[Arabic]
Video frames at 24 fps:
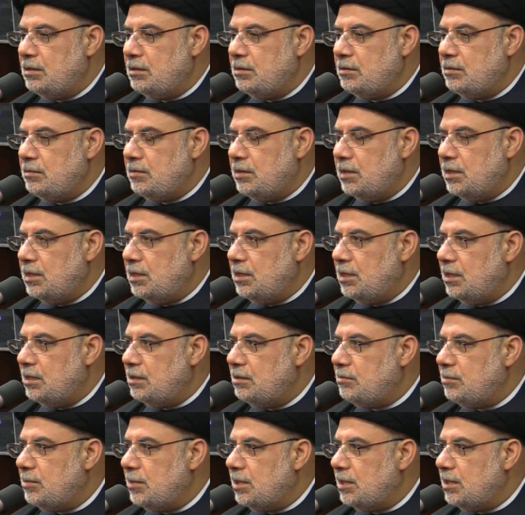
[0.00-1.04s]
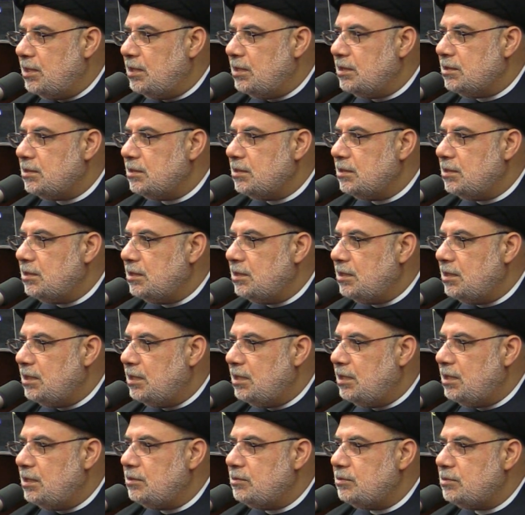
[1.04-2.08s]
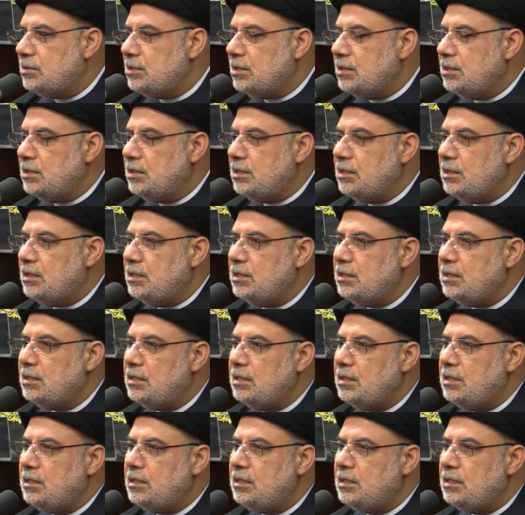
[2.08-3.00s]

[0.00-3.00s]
وإلى الباطل لا يتناهى